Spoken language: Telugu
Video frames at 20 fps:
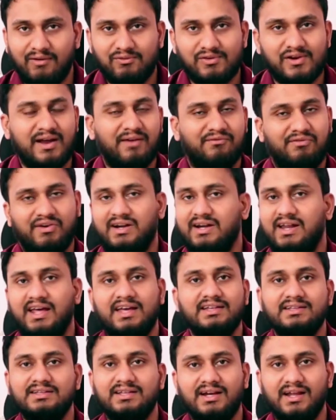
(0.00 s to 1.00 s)
ఎవరు ఎఫెక్ట్
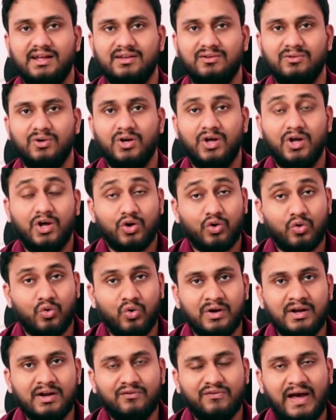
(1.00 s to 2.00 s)
అయ్యింది లేదు
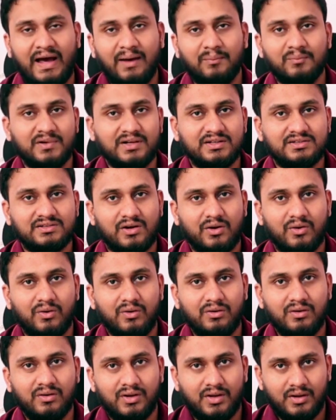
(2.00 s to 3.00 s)
కొన్ని
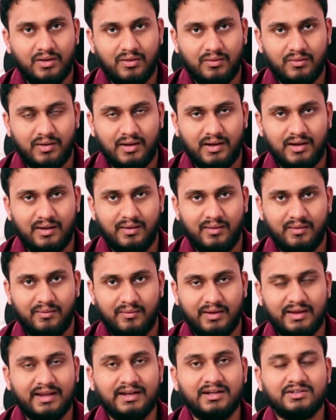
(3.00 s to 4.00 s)
ఫ్యామిలీస్లో
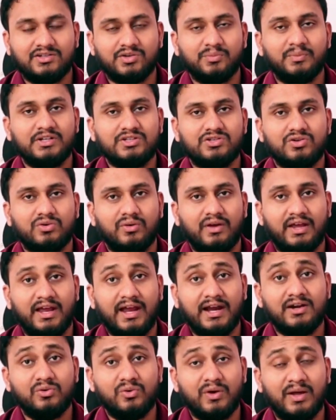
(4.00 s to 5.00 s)
ఇంచుమించు
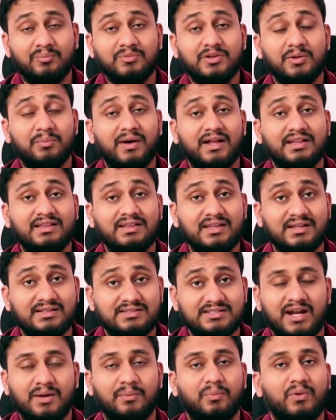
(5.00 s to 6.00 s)
ఏడు ఎనిమిది మంది
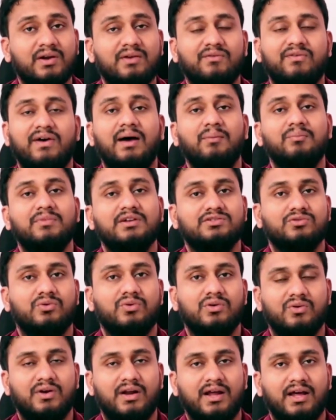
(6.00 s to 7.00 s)
చనిపోయిన ఫ్యామిలీస్
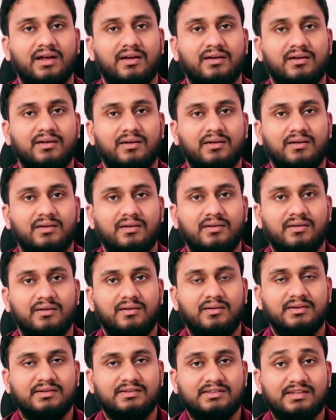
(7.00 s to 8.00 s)
కూడా ఉన్నాయి
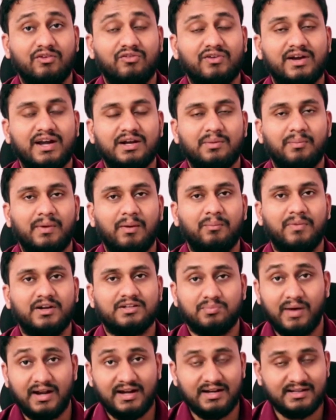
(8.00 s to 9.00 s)
సెవెన్ ఎయిట్
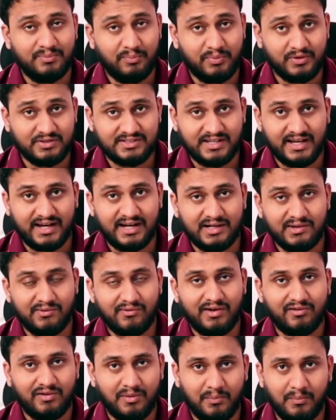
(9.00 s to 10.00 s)
మెంబర్స్ మళ్ళీ ఇప్పుడు సెకండ్
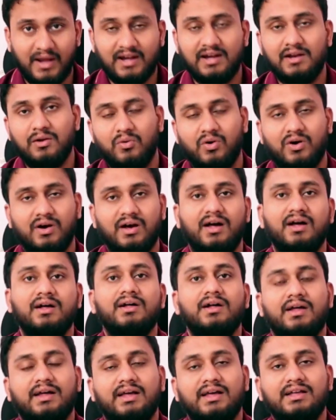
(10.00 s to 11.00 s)
వేవ్లో మళ్ళీ ఒక
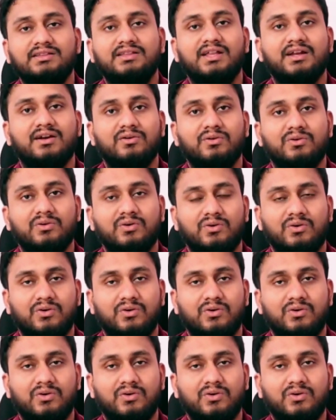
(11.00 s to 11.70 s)
ఇద్దరు